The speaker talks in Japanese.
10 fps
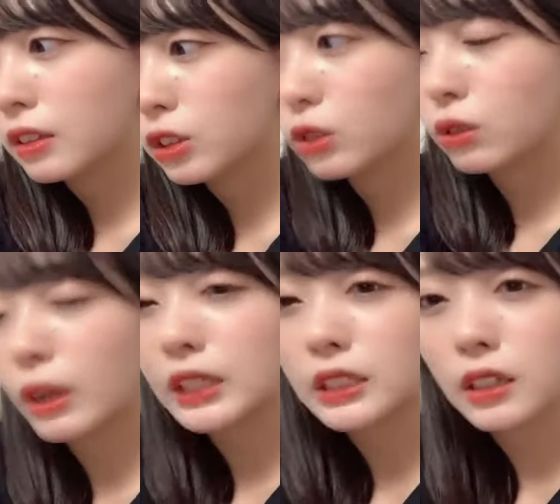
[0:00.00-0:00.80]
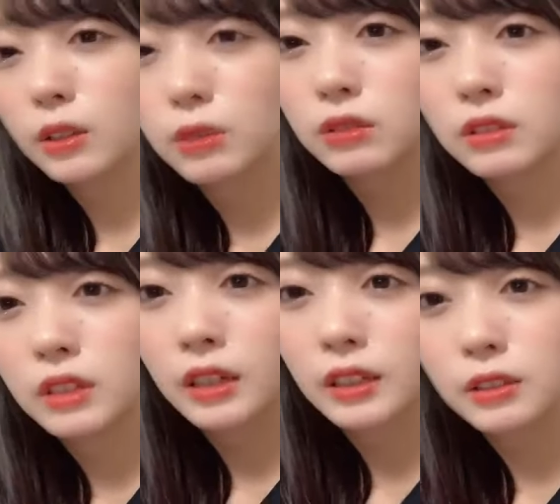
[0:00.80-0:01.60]
ちょっと明日が本当に
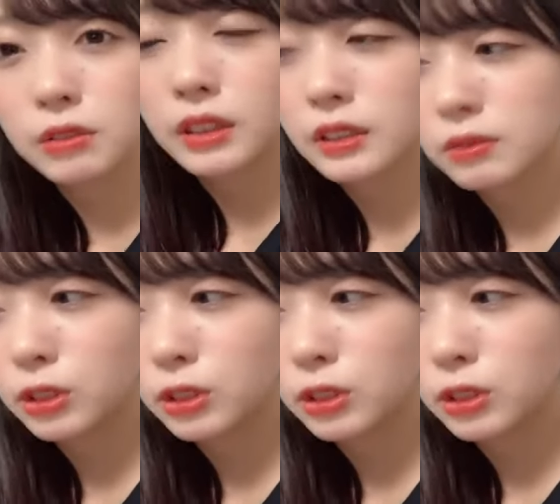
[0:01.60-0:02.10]
早いので